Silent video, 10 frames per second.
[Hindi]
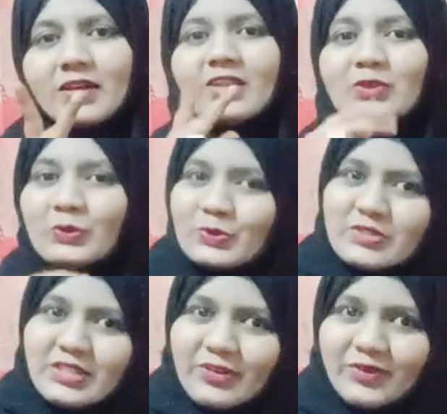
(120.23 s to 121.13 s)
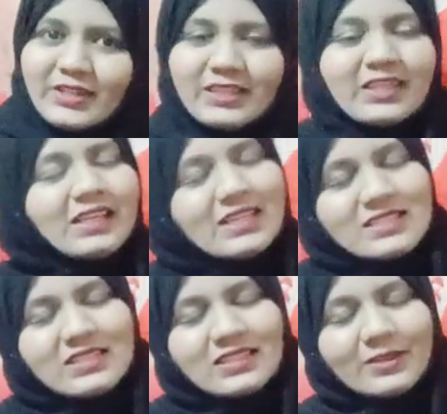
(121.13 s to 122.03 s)
दूसरे यूनिट का लेसन है
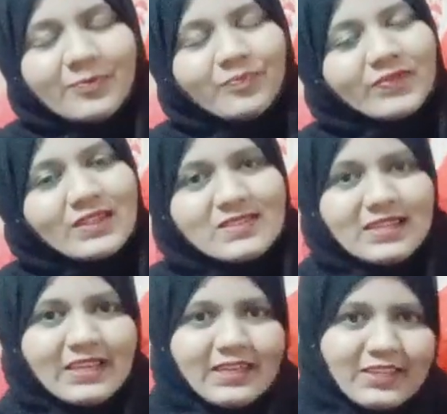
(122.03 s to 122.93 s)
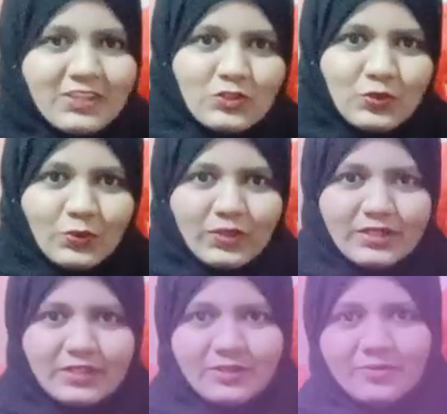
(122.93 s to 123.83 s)
चलिए आइए शुरू करते
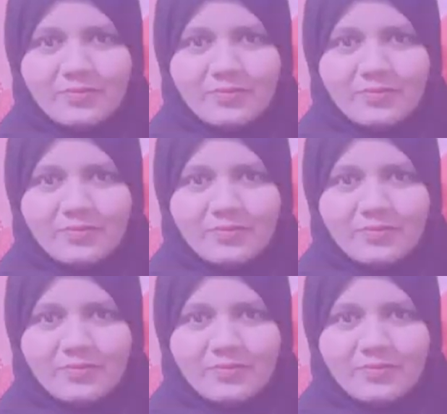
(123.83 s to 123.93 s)
हैं